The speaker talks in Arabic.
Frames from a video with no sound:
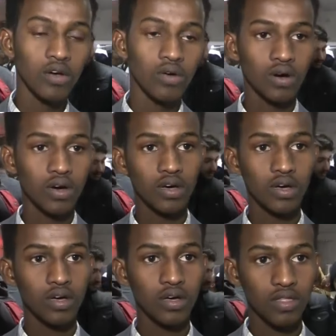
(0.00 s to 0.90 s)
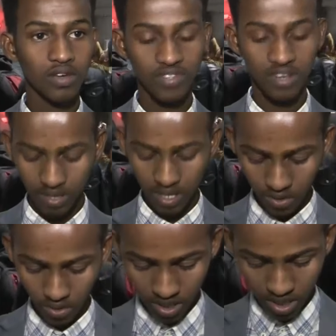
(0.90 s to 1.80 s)
واضافه الى
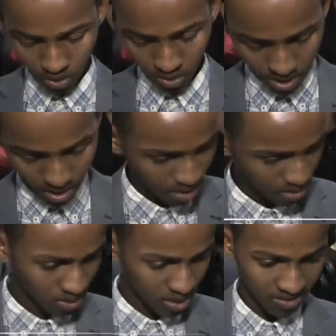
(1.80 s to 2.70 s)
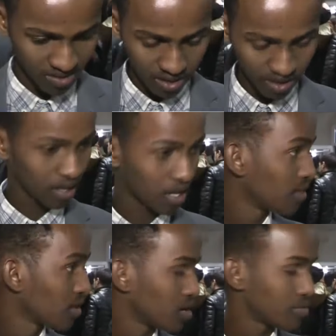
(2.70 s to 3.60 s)
ذلك اريد ان اشكر الدوله الجزائريه
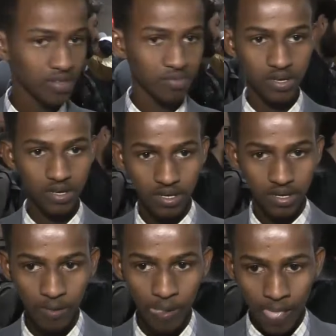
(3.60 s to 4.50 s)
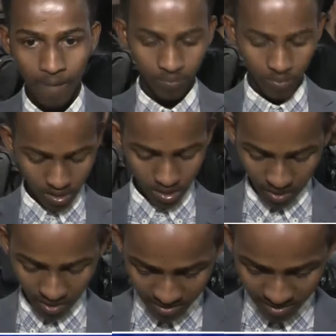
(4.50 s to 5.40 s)
الذي قامت
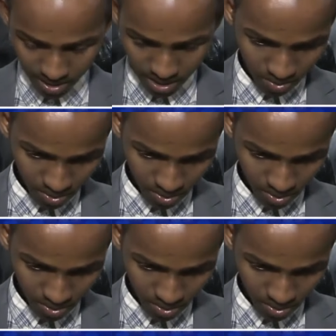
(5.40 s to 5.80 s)
بدراستنا